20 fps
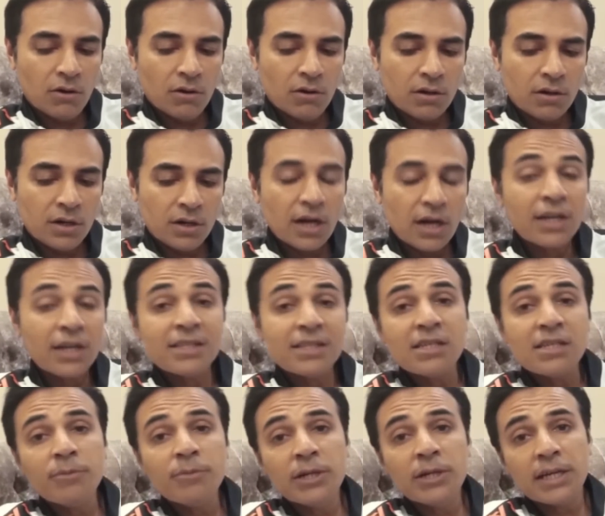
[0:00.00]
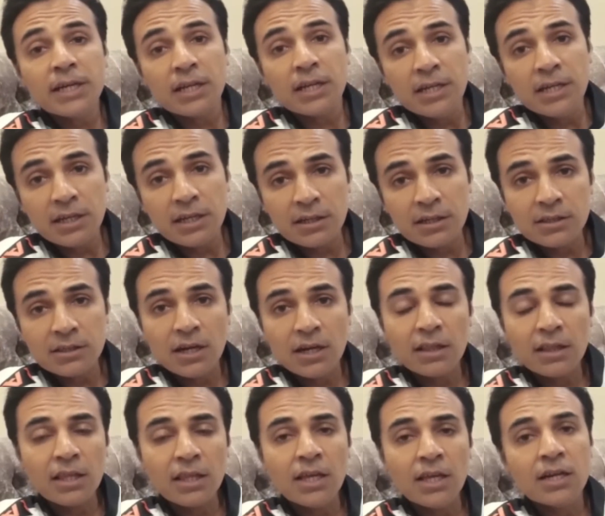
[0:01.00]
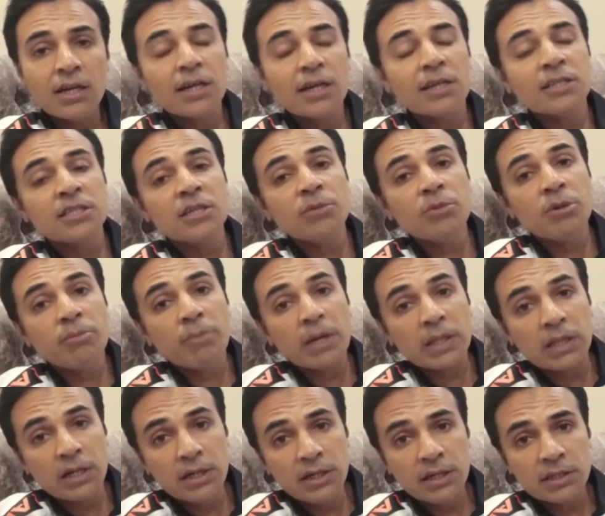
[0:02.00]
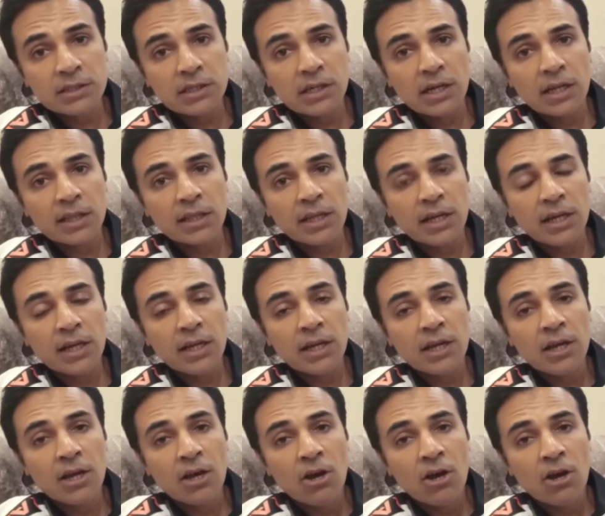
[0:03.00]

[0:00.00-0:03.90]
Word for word: और ना किसी में टेक्निक नज़र आती है ना किसी में मेथड नज़र आता है